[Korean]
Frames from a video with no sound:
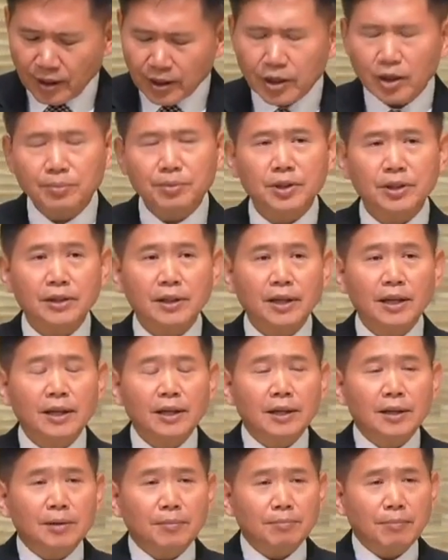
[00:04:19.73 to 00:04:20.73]
여러분
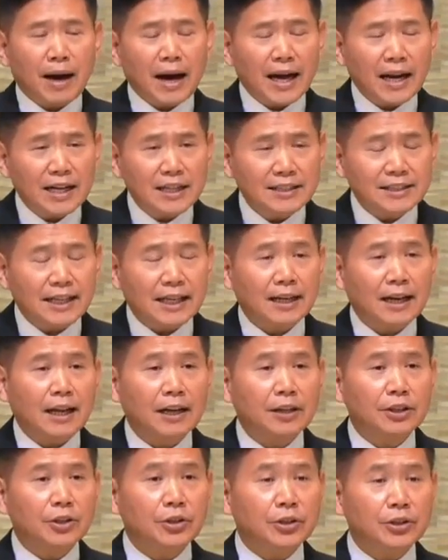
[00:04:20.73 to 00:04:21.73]
말
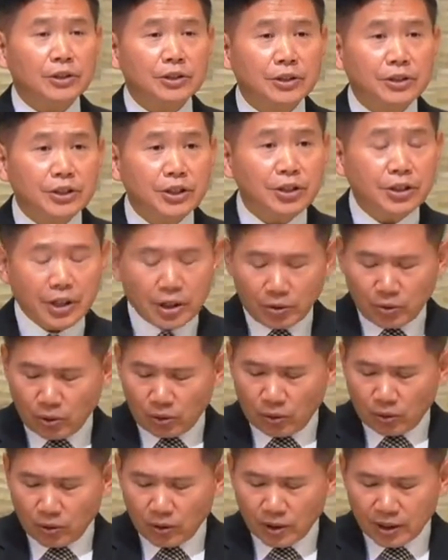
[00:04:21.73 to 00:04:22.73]
잘하는 건
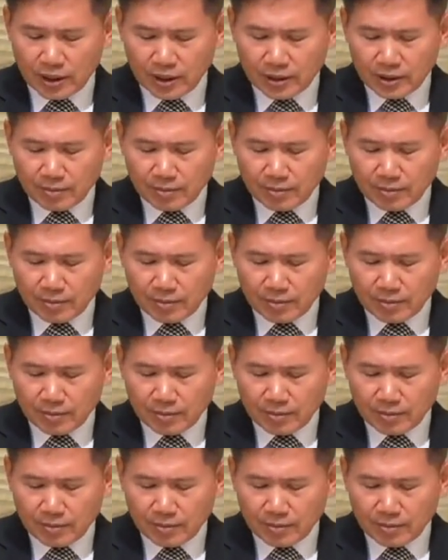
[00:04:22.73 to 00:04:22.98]
능력이고